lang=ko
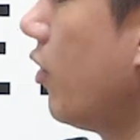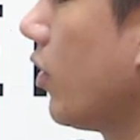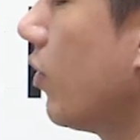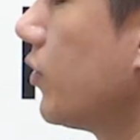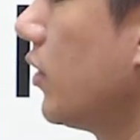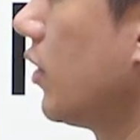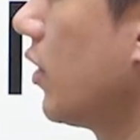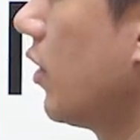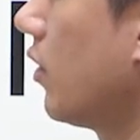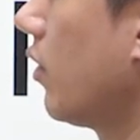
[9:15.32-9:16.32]
머리가
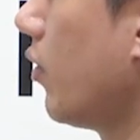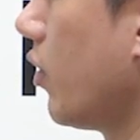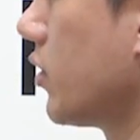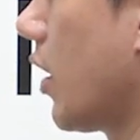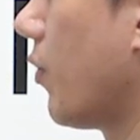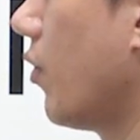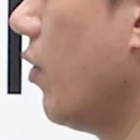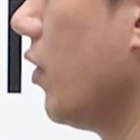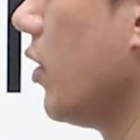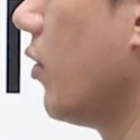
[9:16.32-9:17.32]
없으니까. 그럼 여기서
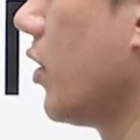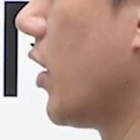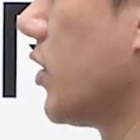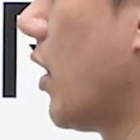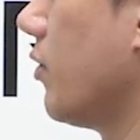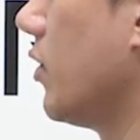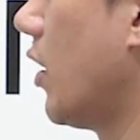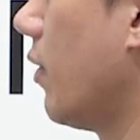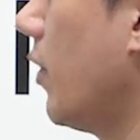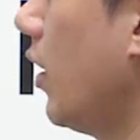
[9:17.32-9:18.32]
잡고 이 머리 다 잡은
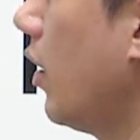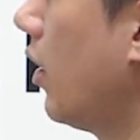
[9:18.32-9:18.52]
다음에